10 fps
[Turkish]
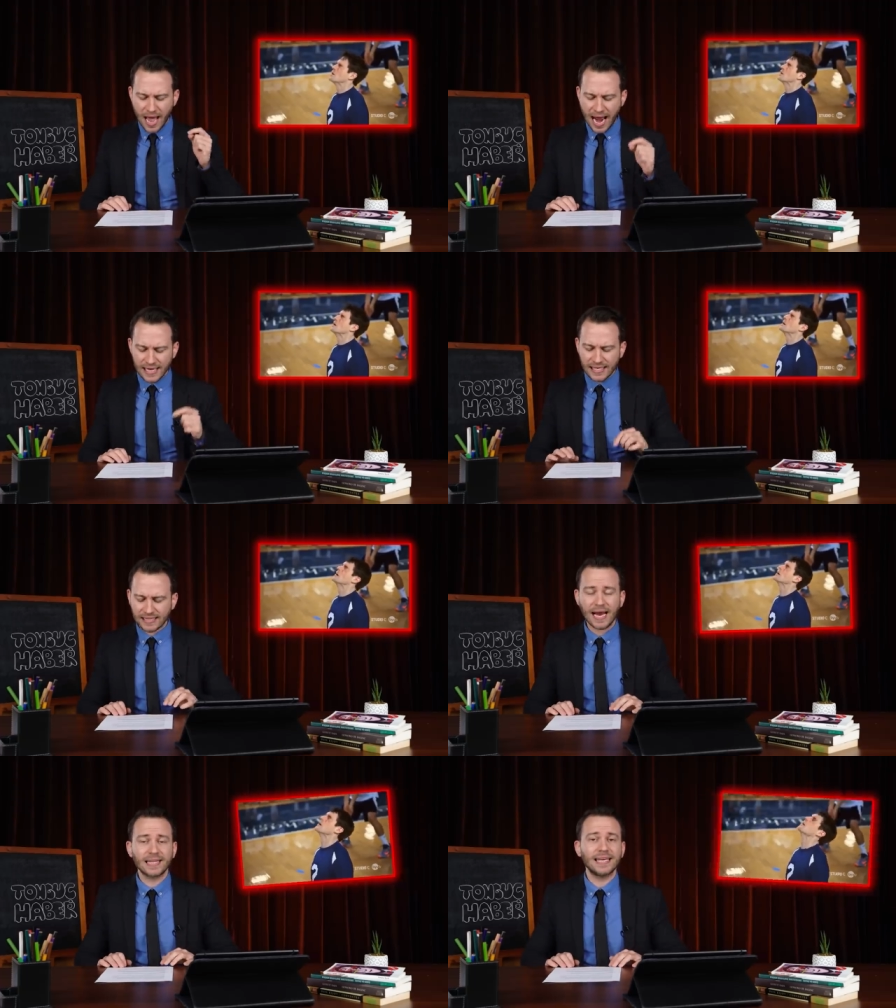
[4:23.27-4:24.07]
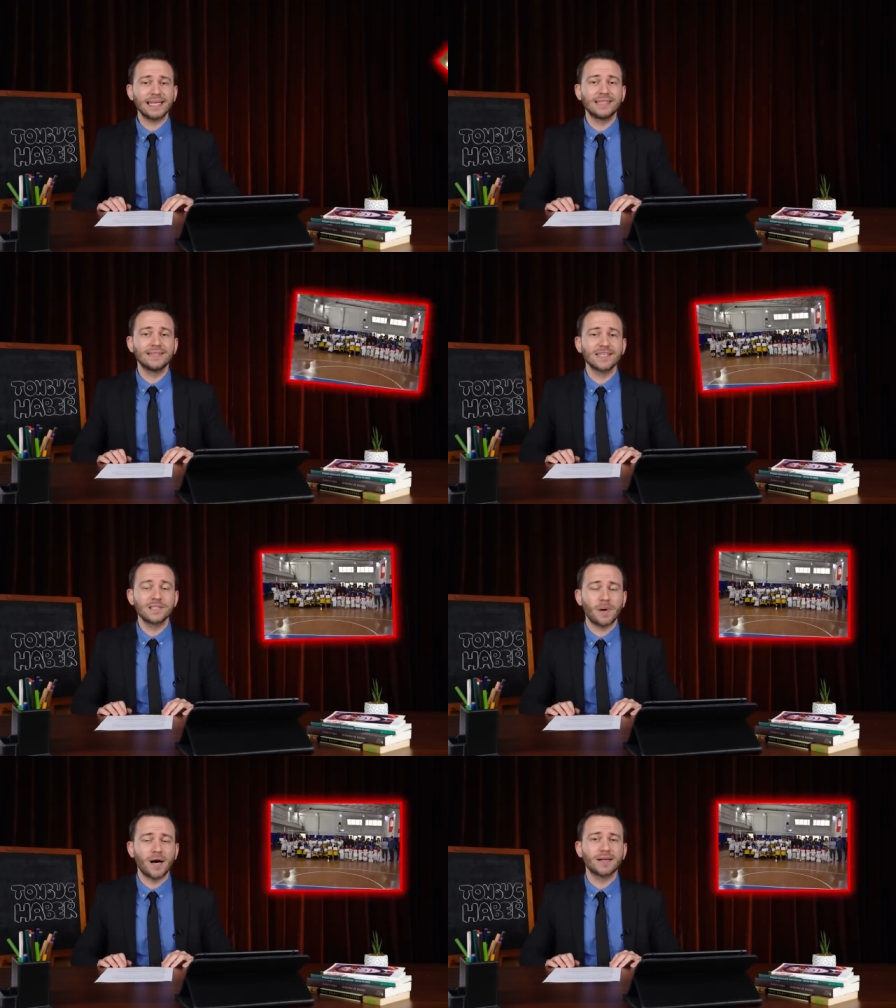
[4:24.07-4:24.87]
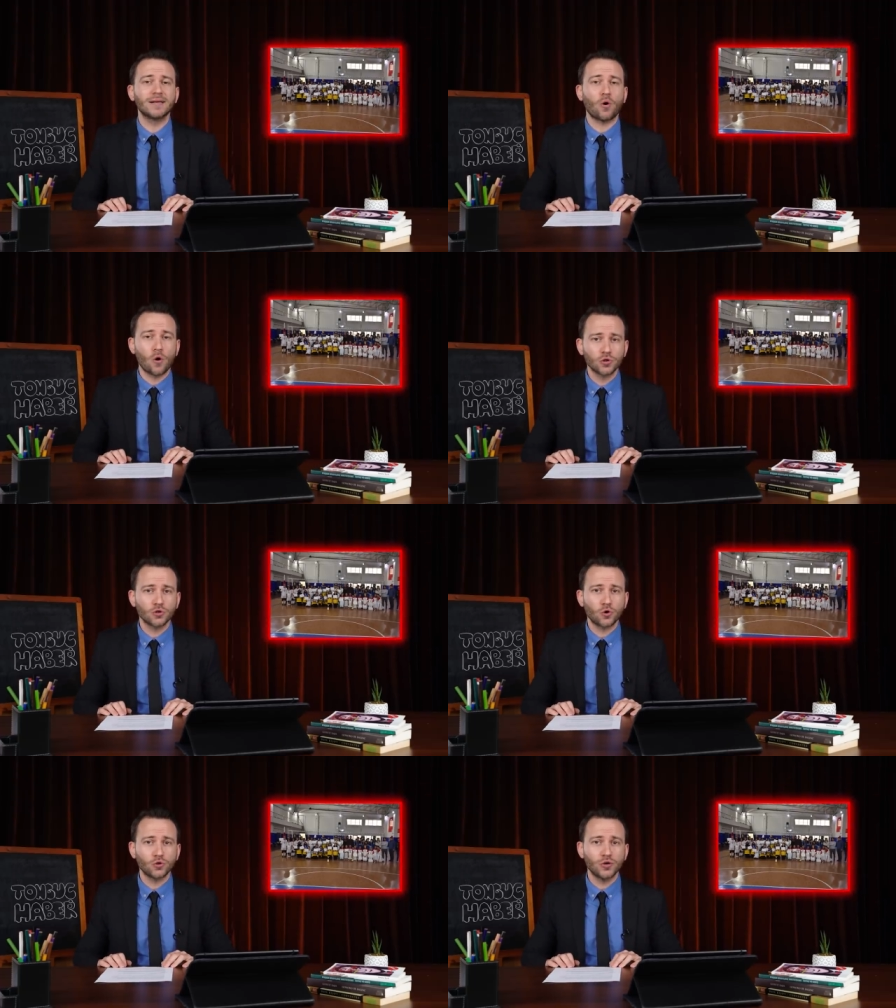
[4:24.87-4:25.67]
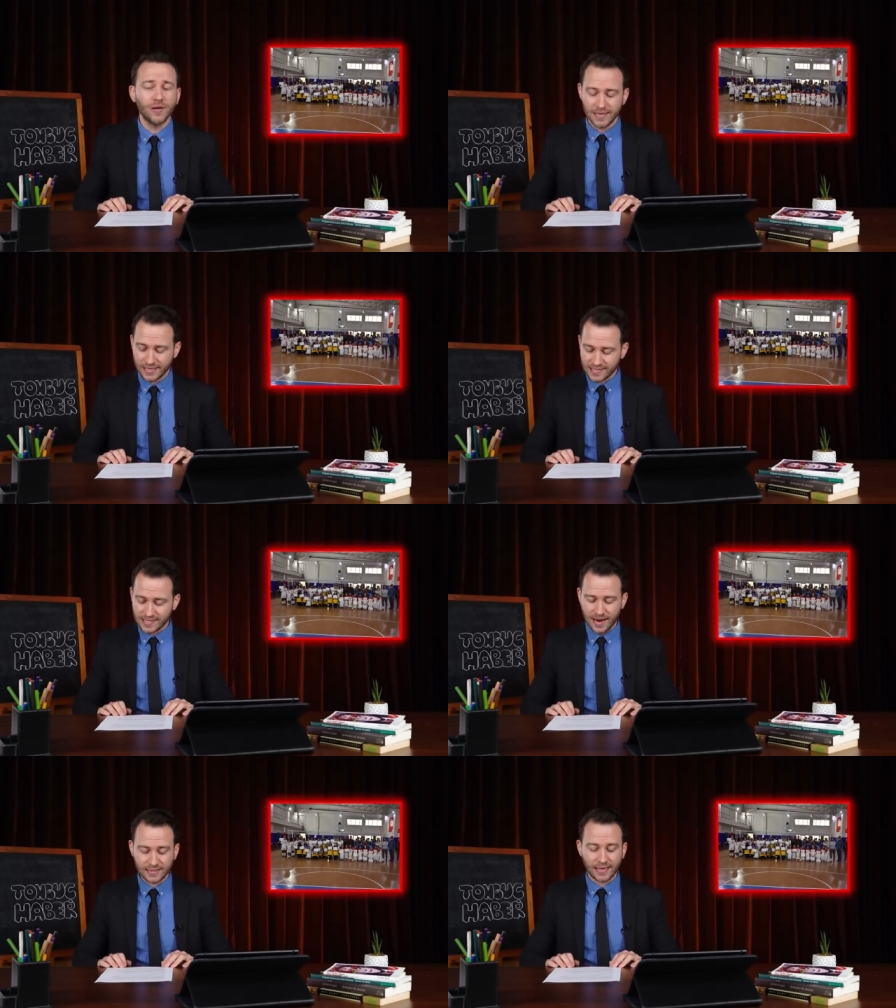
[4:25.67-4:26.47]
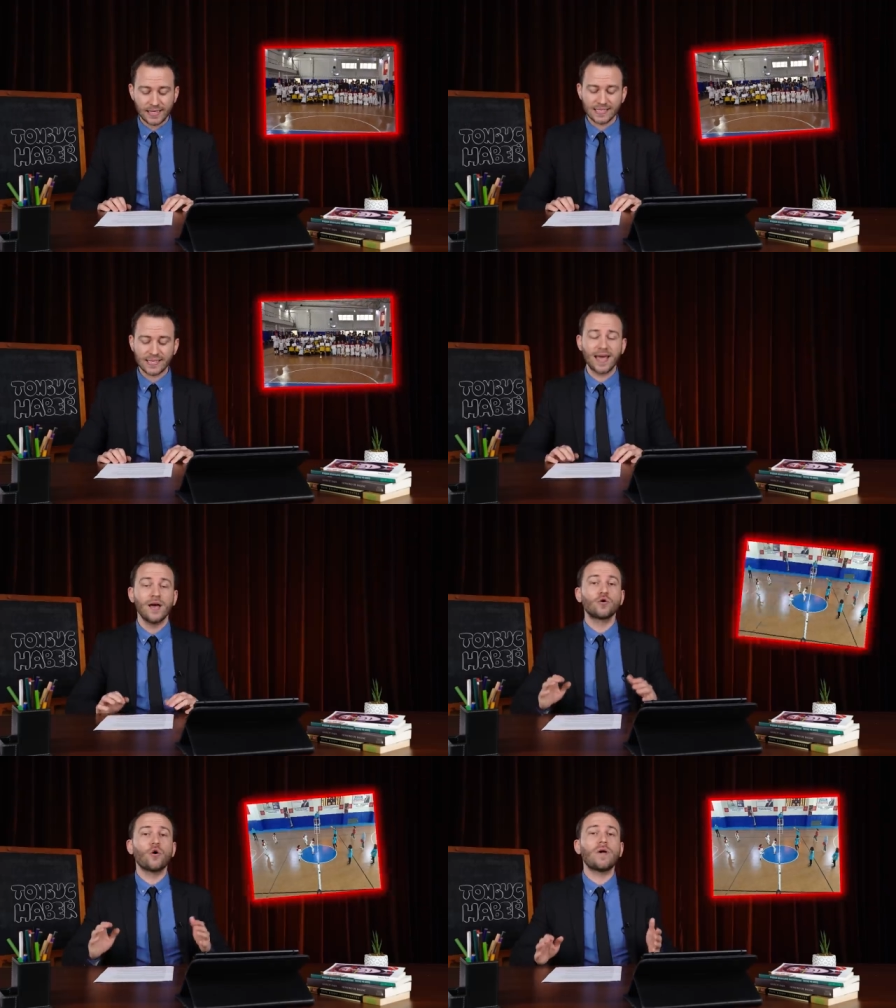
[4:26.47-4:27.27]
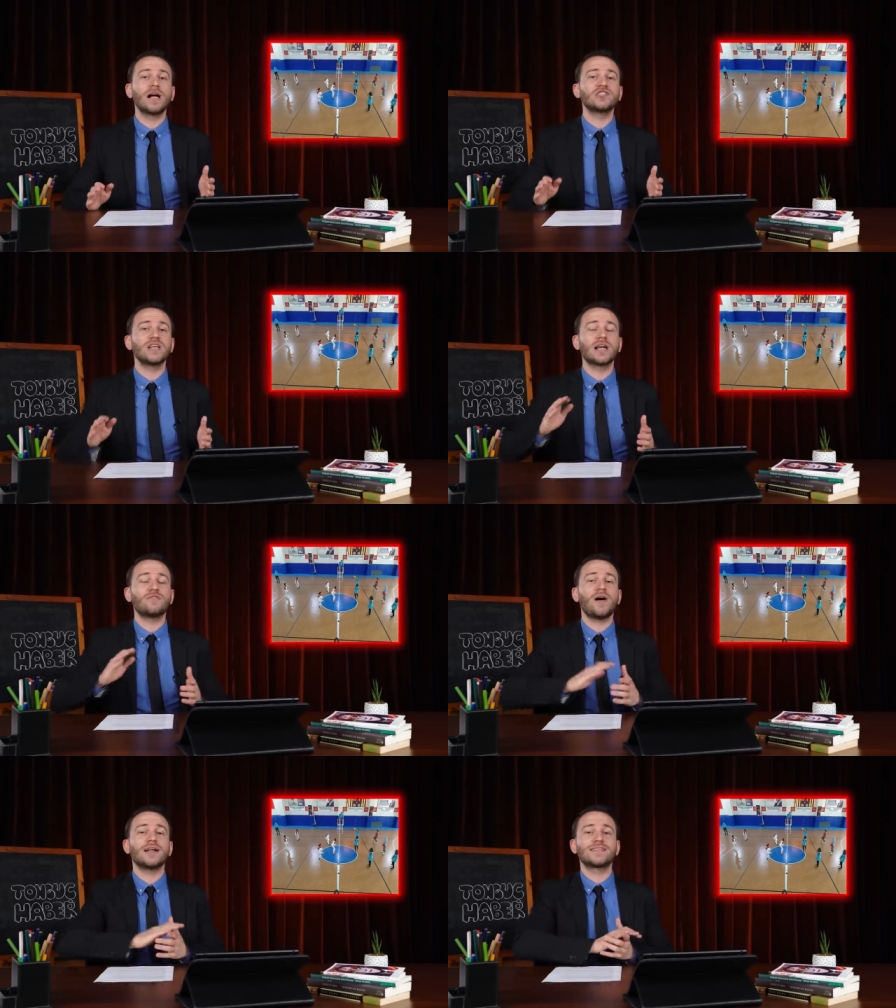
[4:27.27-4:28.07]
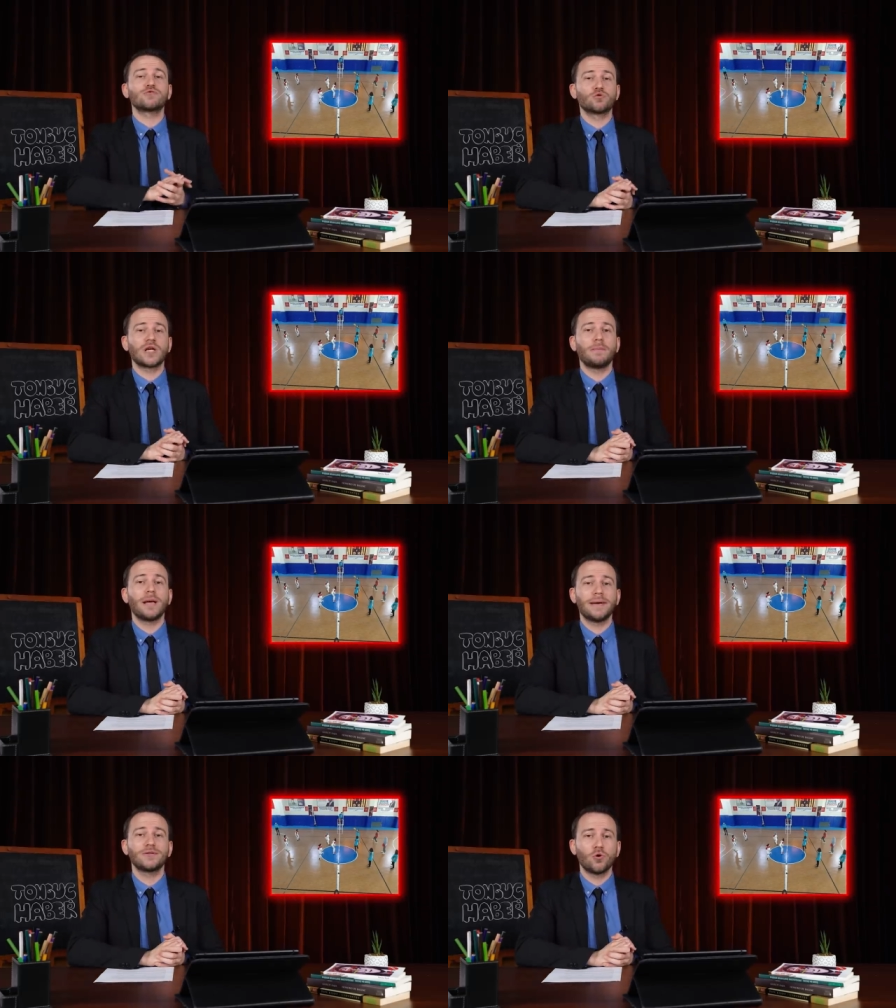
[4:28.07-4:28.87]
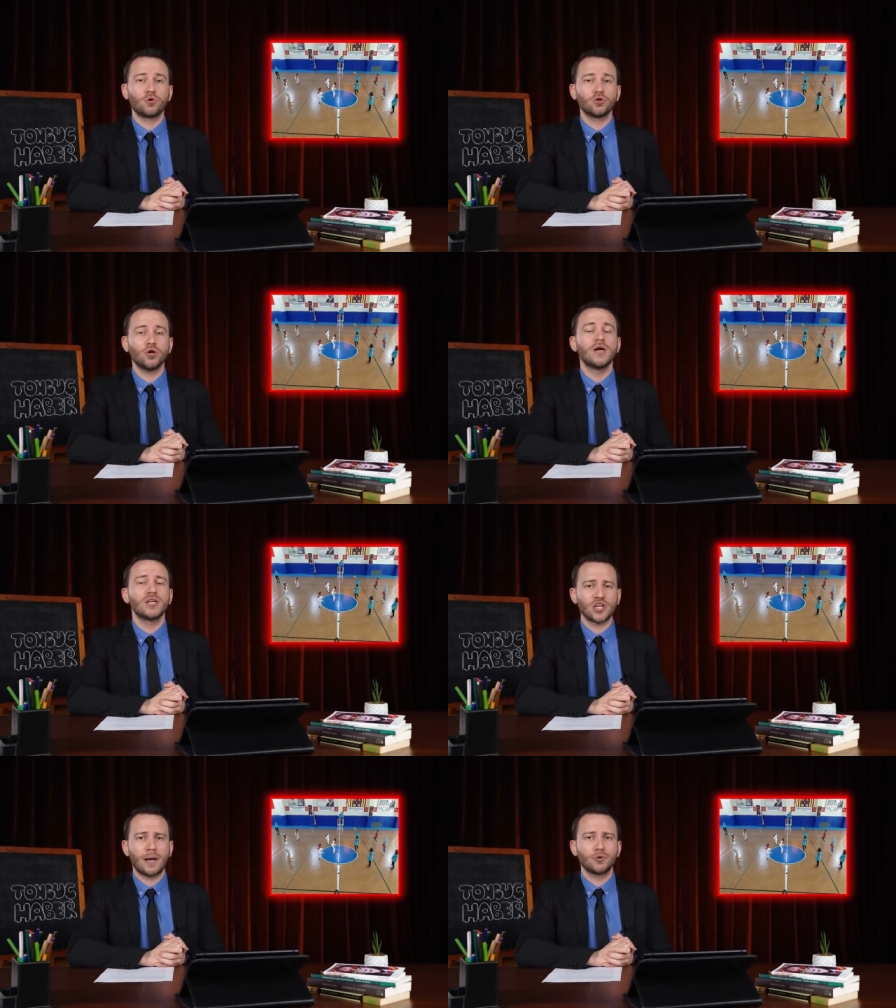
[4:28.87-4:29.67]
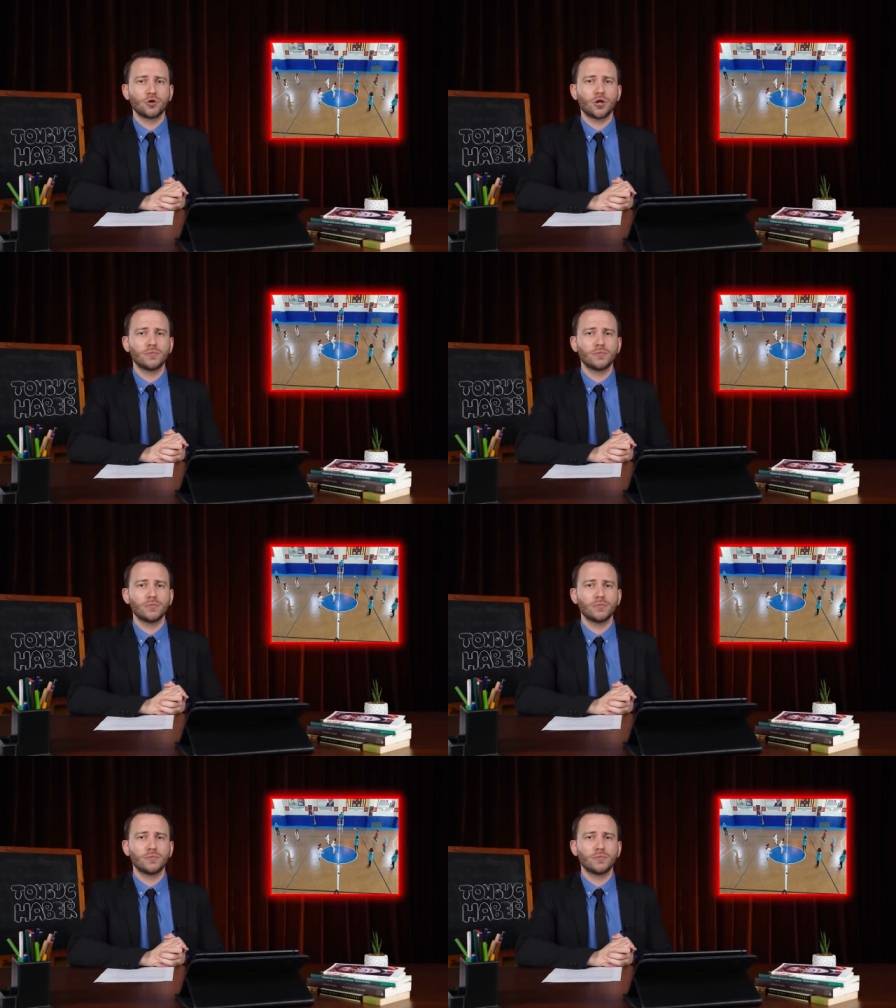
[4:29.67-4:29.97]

Erkeklerde Yıldız Bağları Ortaokulu, kızlarda ise Kovancılar Fatih Sultan Mehmet Okulu şampiyon